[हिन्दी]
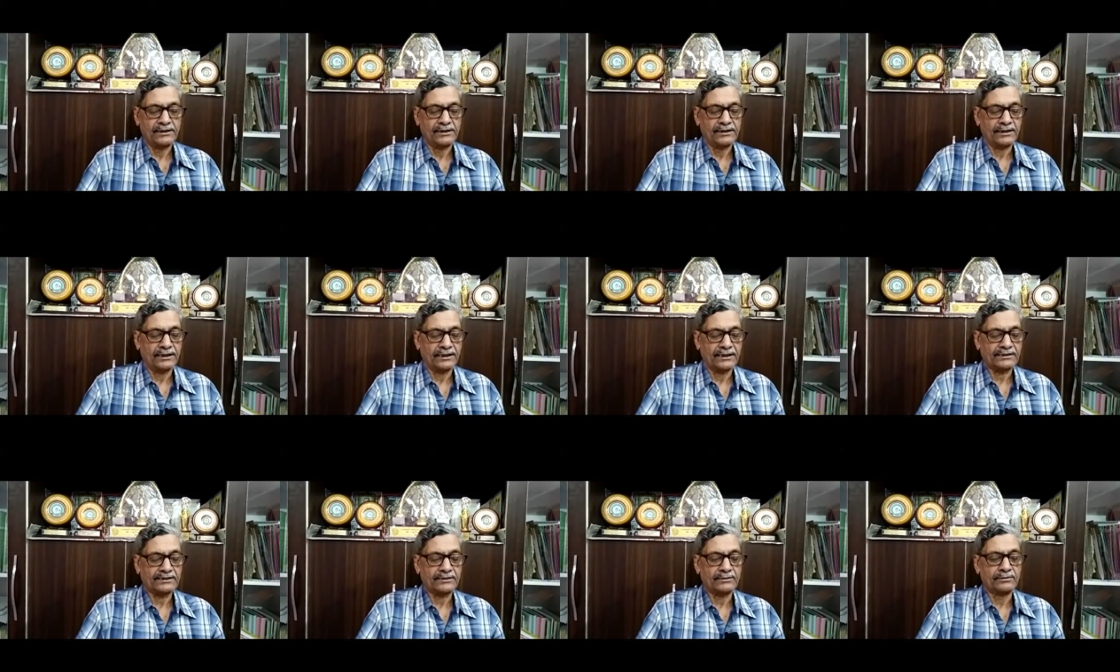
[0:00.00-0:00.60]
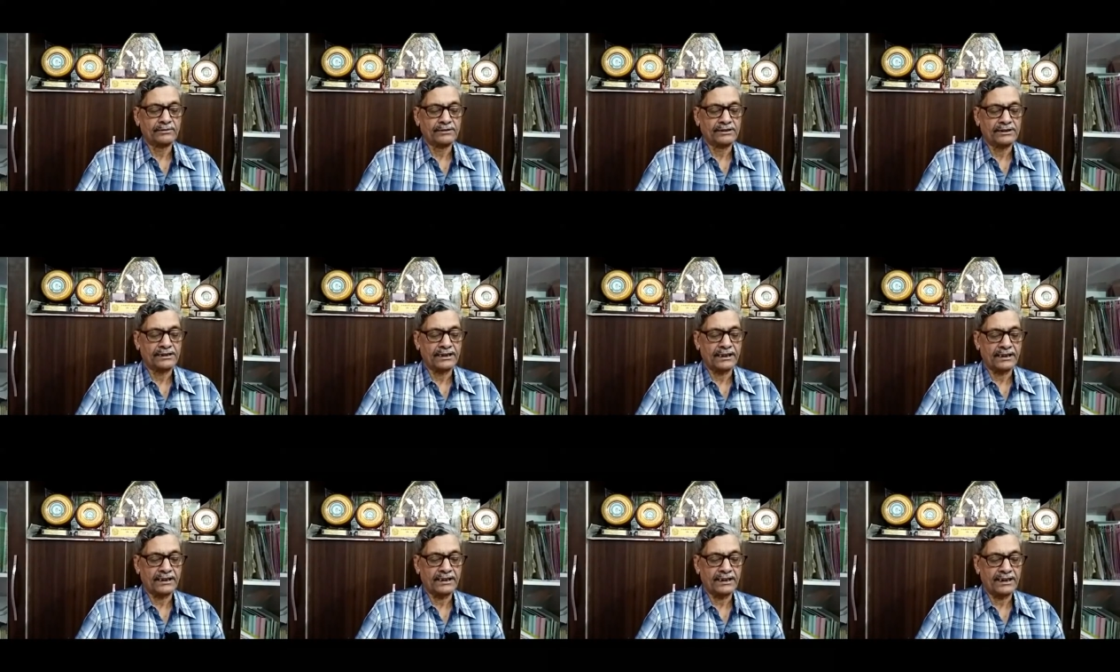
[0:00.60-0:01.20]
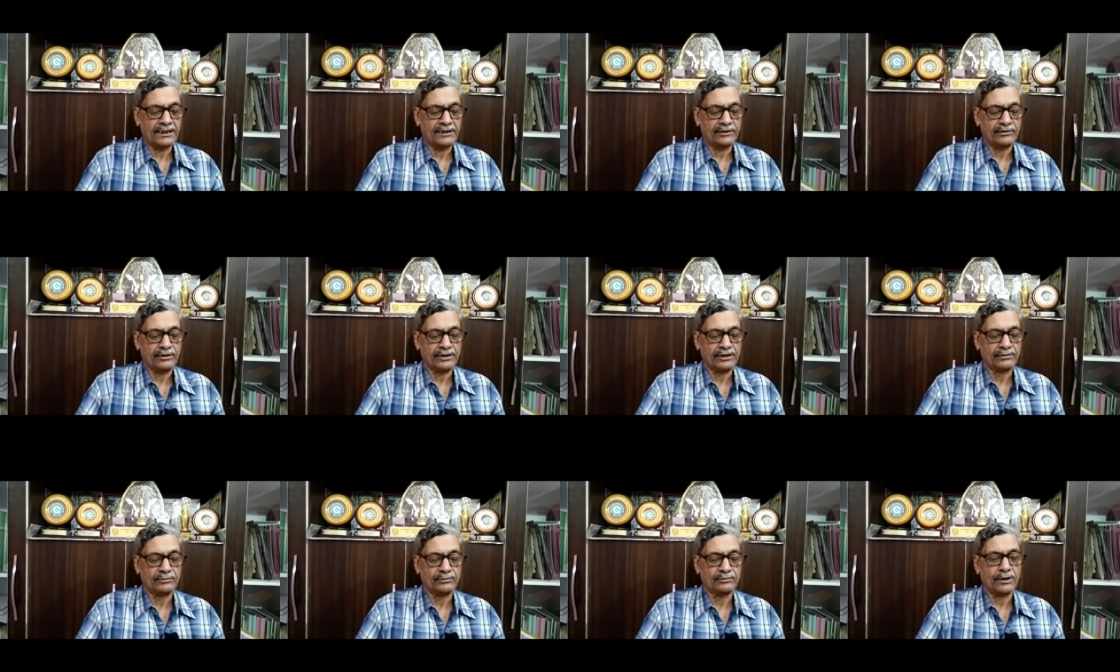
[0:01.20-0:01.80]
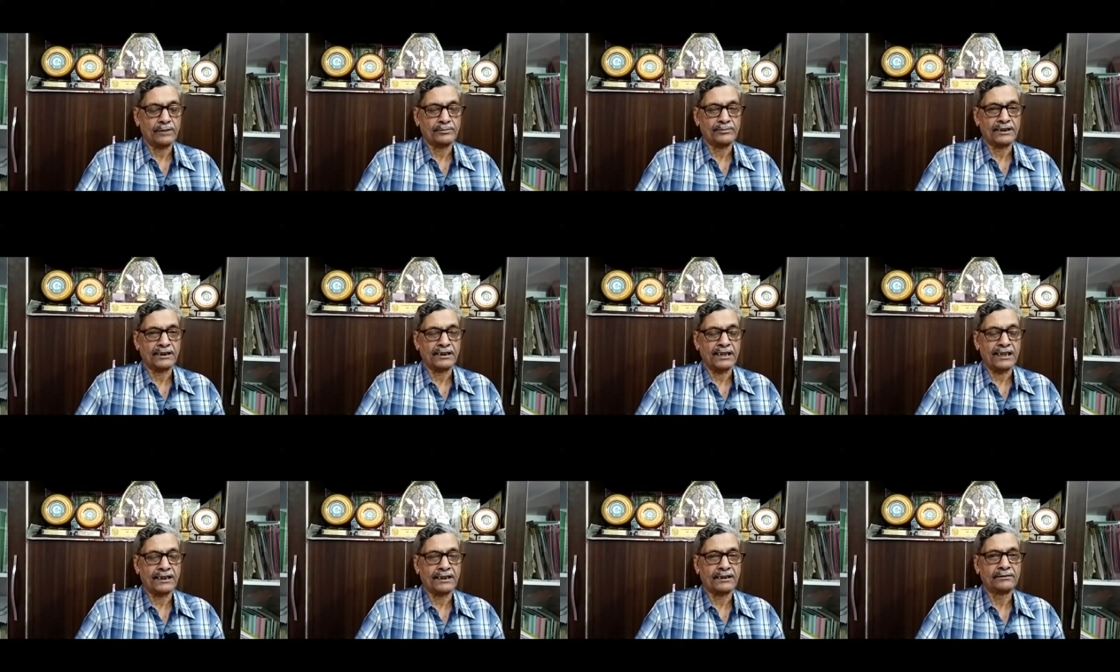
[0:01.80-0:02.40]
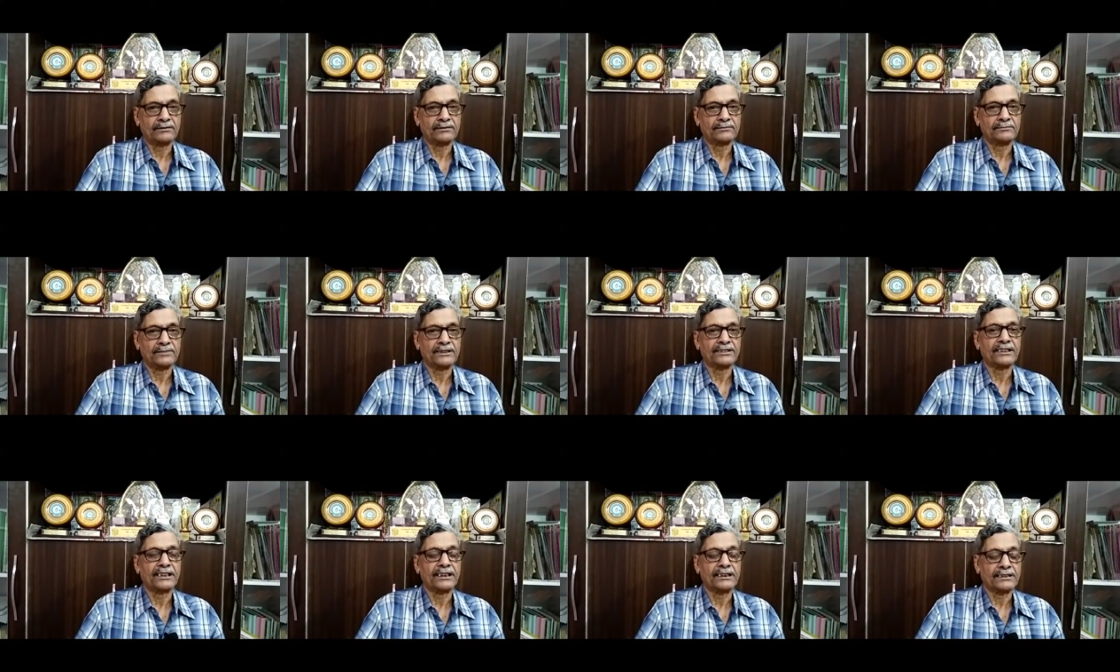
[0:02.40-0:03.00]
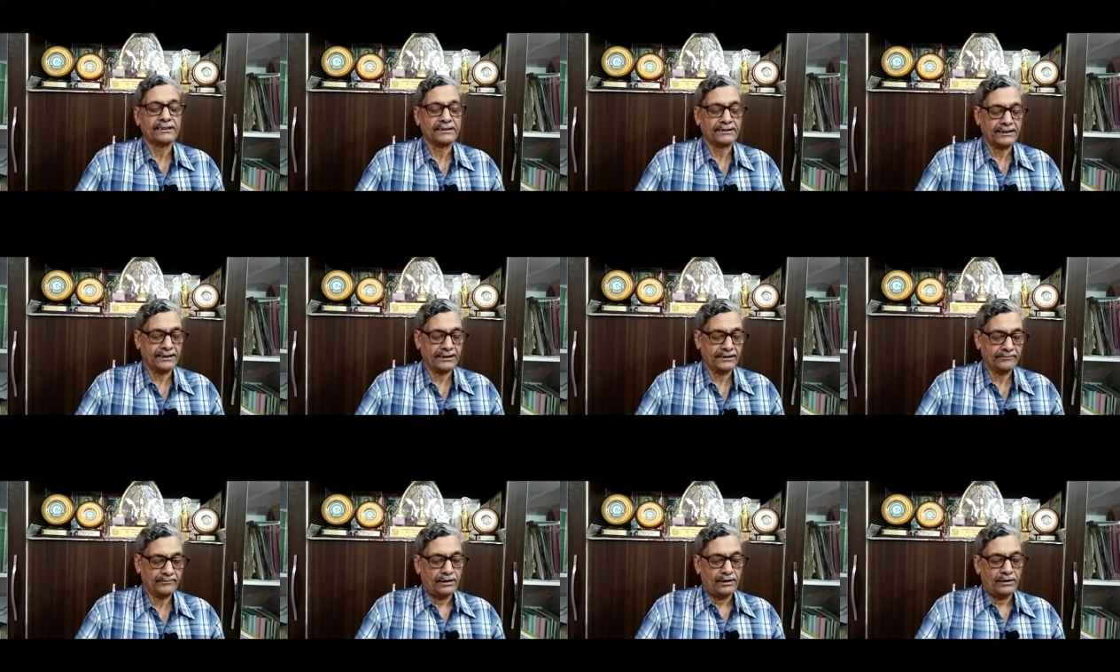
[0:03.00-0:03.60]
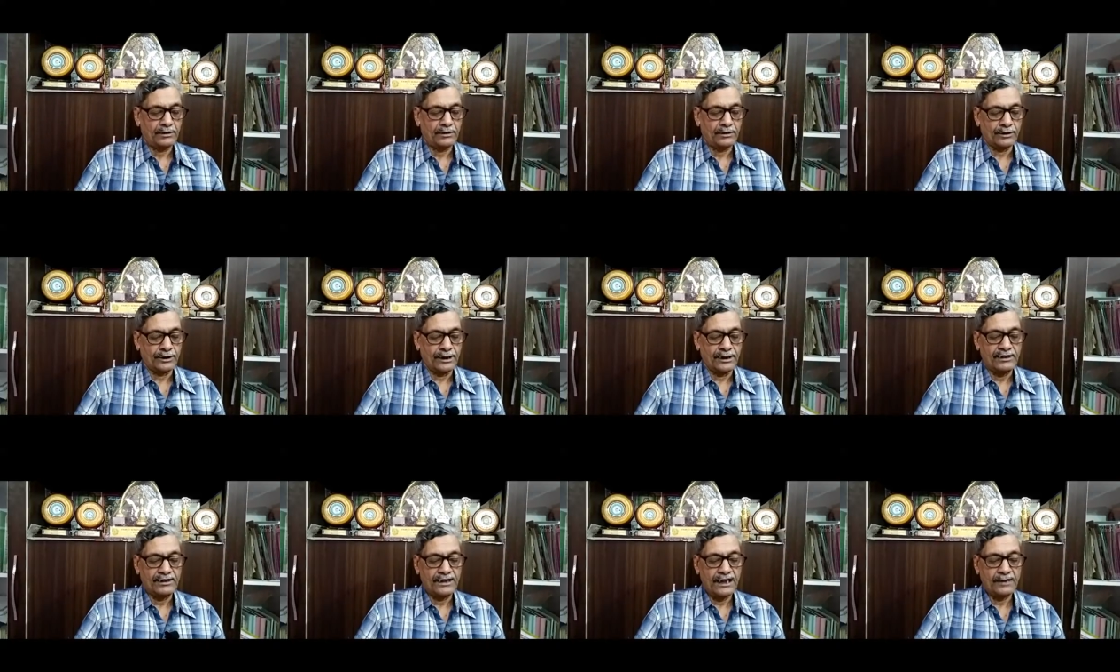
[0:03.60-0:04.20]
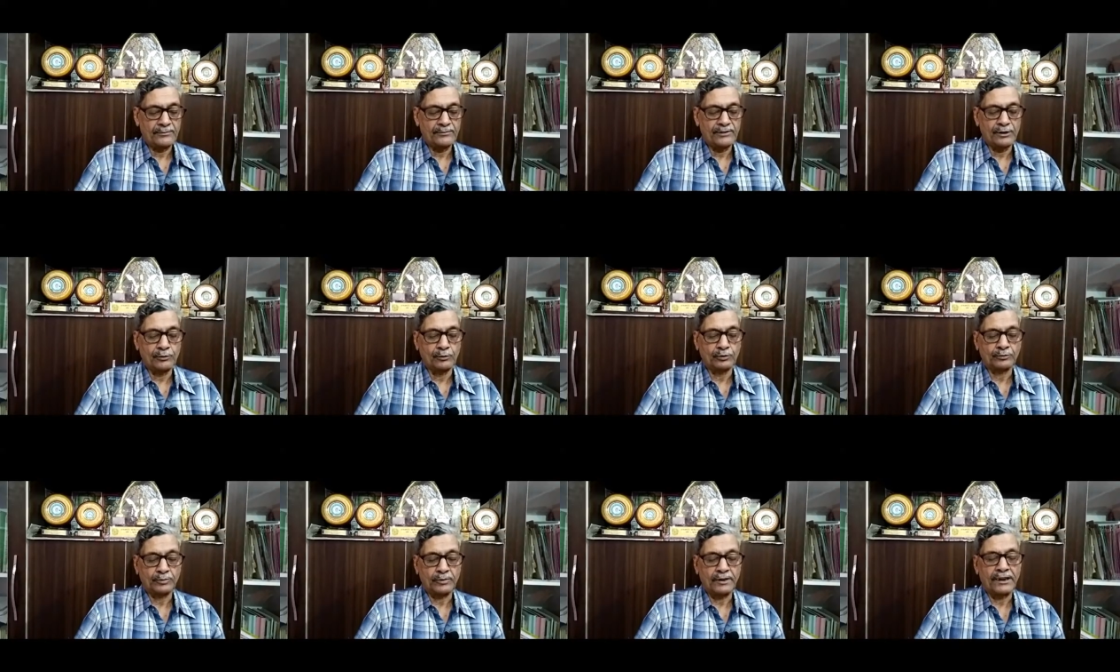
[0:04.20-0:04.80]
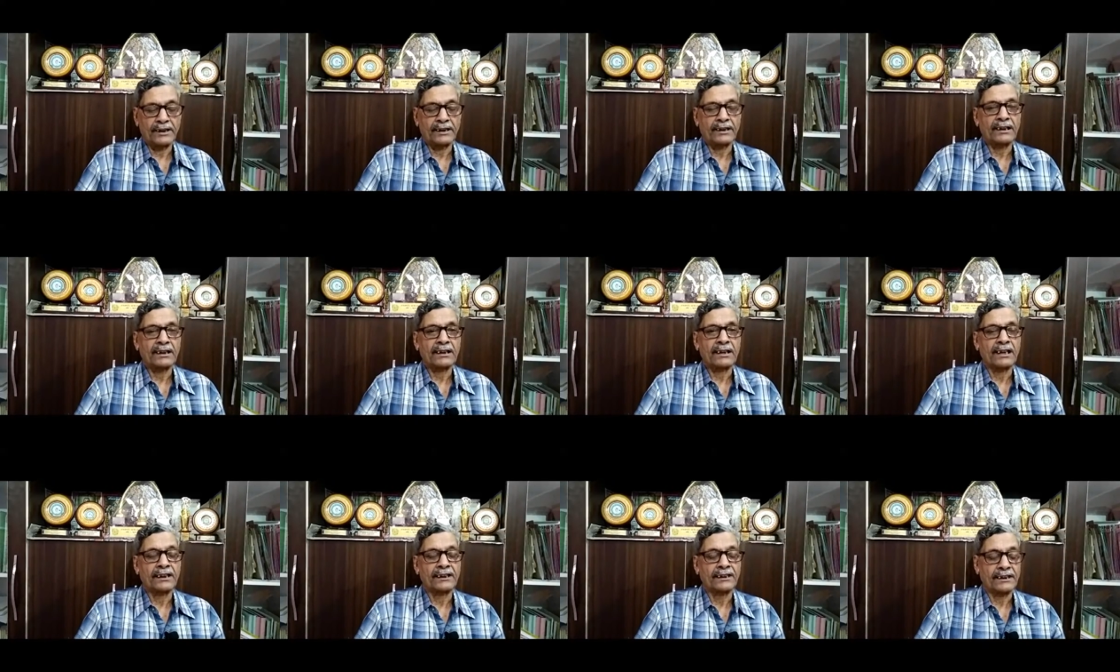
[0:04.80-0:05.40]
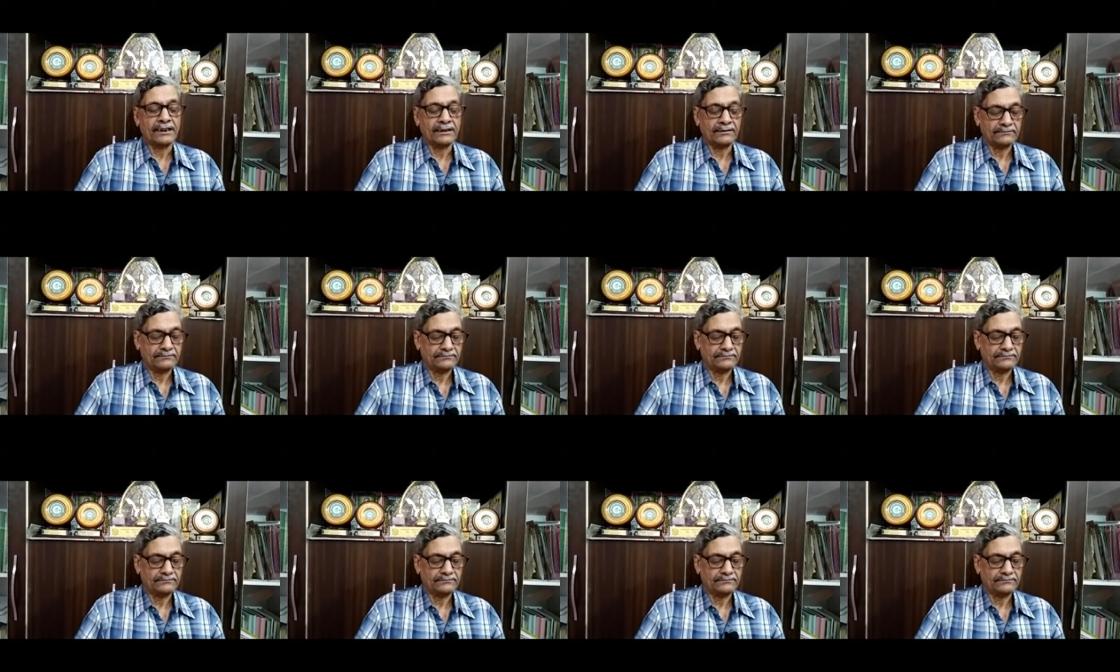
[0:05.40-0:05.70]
कि रक्त की कणिकाएँ जो हैं वो अपना कार्य बंद कर देती हैं और इंजाइम के उत्प्रेरक का कार्य